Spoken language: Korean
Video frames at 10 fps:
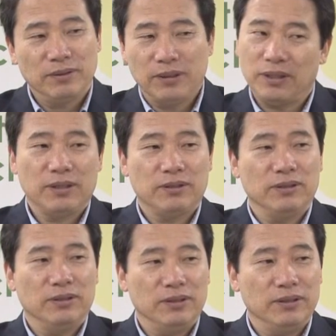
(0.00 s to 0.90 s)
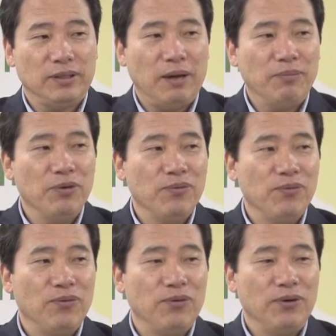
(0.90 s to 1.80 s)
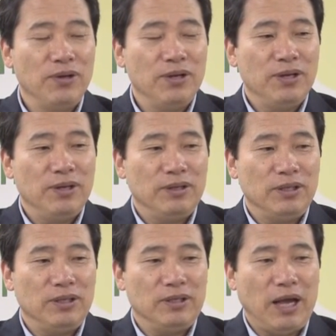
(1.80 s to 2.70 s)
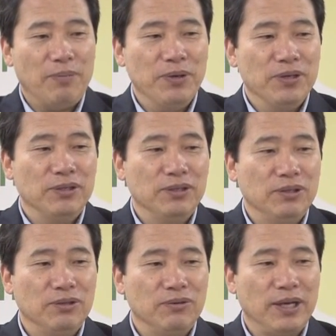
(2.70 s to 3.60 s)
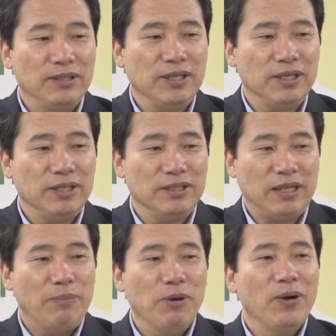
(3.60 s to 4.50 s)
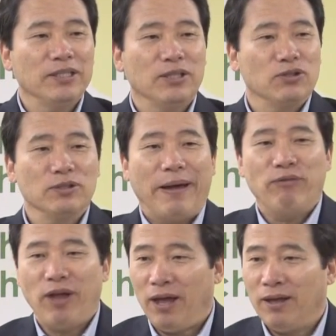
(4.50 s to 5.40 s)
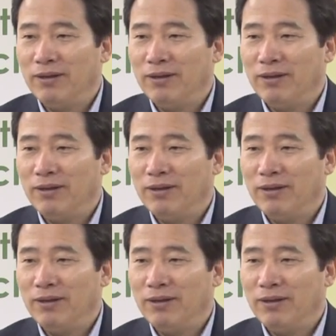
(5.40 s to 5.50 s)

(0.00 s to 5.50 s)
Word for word: 아, 저, 나병, 이 나병 환자에 대해서, 나병 환자도 쓰면 안 돼.